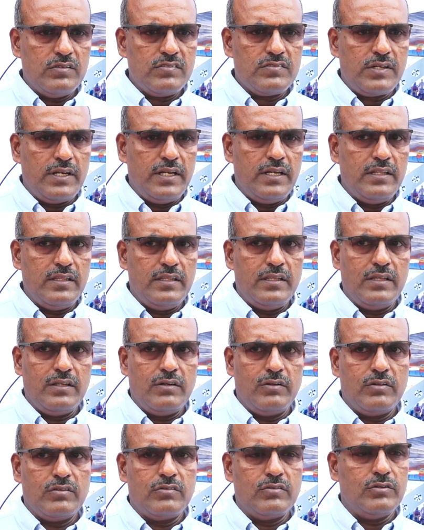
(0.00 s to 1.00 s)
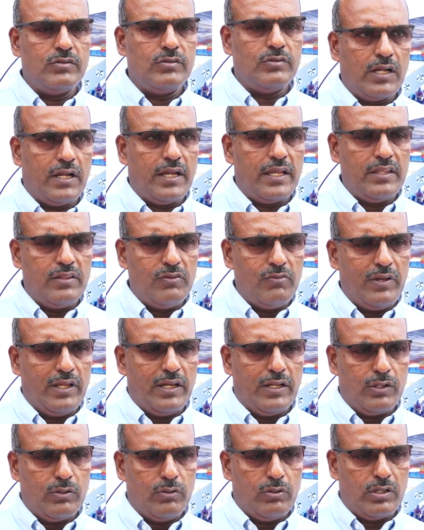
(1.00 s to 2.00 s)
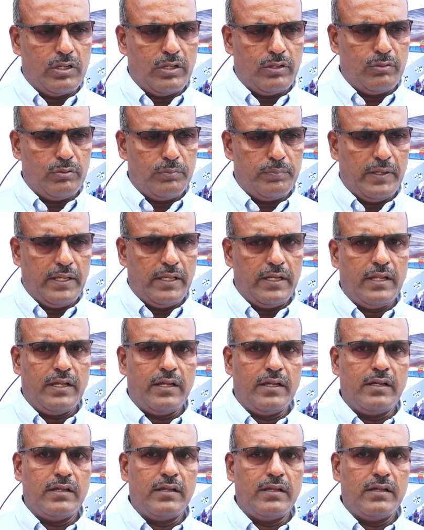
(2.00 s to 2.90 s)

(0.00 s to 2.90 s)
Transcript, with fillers: స్త్రీనిధి ఈరోజు ఐదు వేల కోట్ల రూపాయల